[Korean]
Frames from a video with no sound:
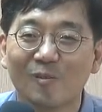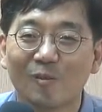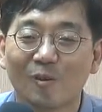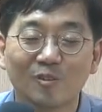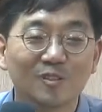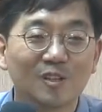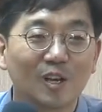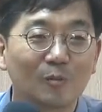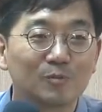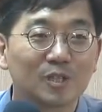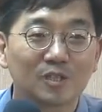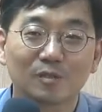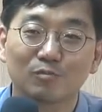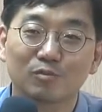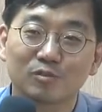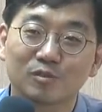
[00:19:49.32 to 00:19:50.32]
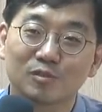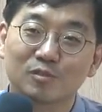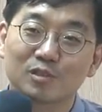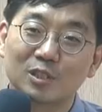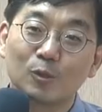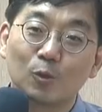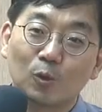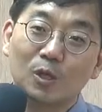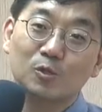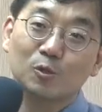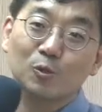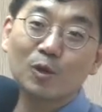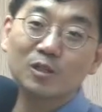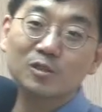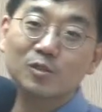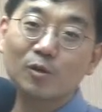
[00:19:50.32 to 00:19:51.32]
어느 날 갑자기 무슨 진돗개
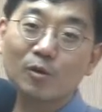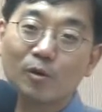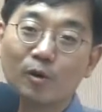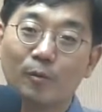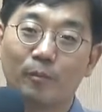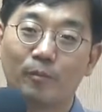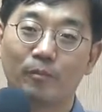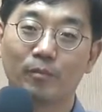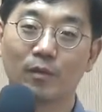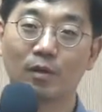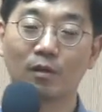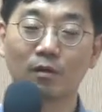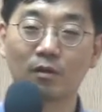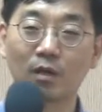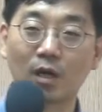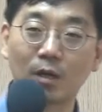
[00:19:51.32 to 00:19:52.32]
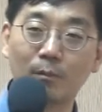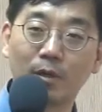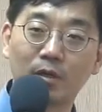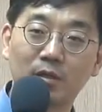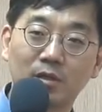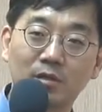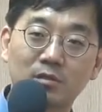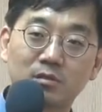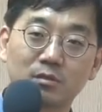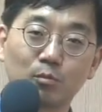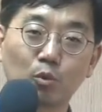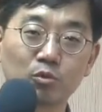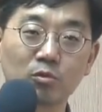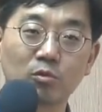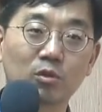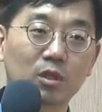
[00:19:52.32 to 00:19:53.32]
전도왕처럼 내가 말이야
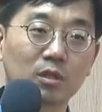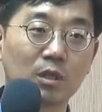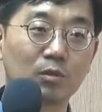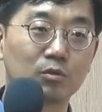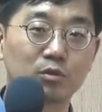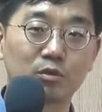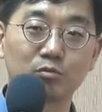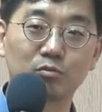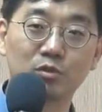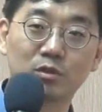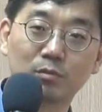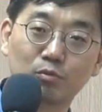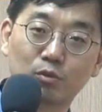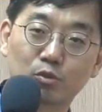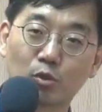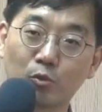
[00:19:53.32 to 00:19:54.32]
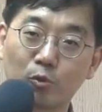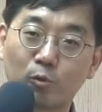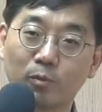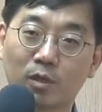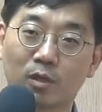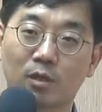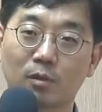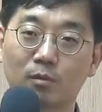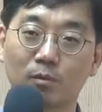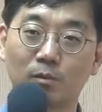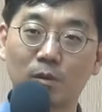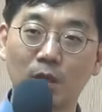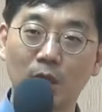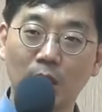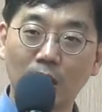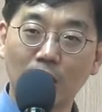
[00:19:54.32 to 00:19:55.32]
모든 거 다 때려치고 이제부터 전도만 하고
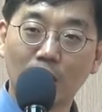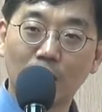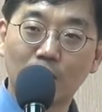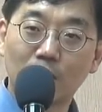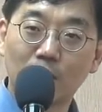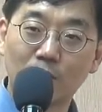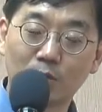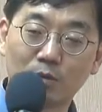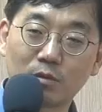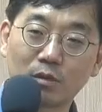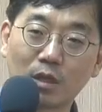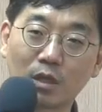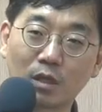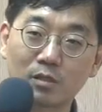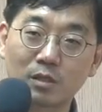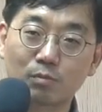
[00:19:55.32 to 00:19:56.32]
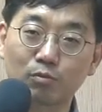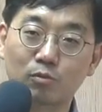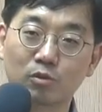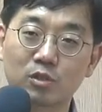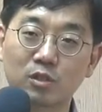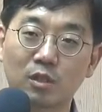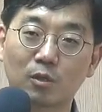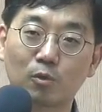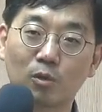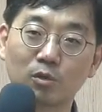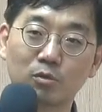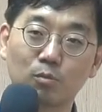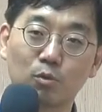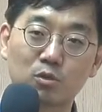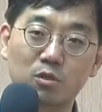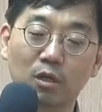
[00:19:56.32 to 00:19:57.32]
어? 내가 이제부터 신학교 가서
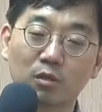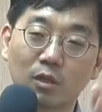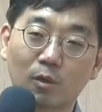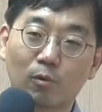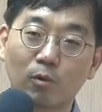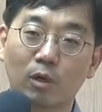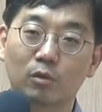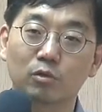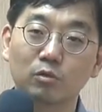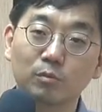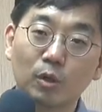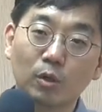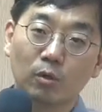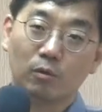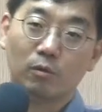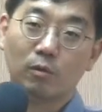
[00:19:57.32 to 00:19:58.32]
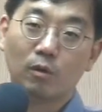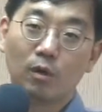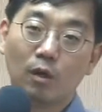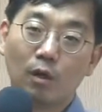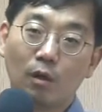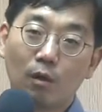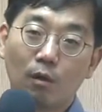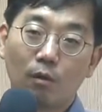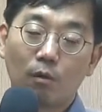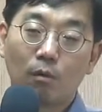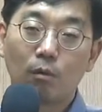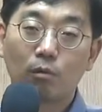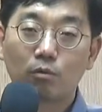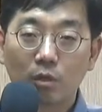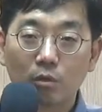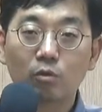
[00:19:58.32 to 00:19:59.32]
목사가 될 거야. 그러면
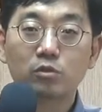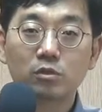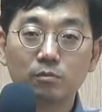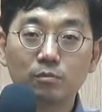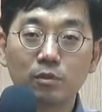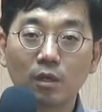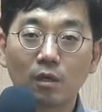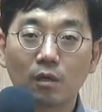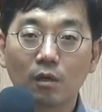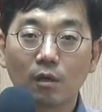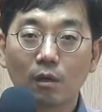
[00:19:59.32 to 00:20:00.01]
어, 그래 열심히 해.